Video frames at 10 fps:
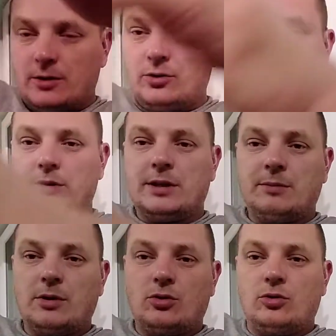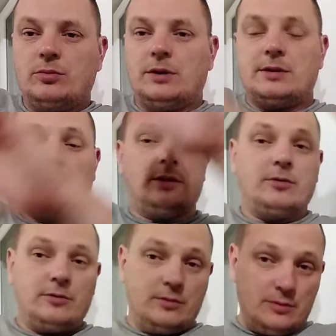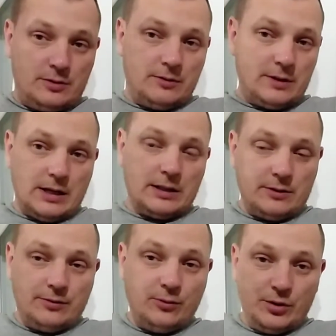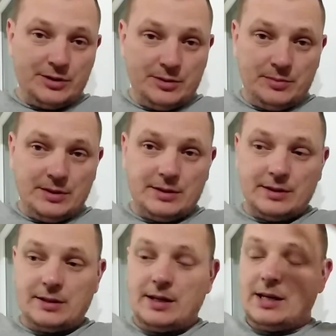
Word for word: То есть там огромный зал э, квадратов 80.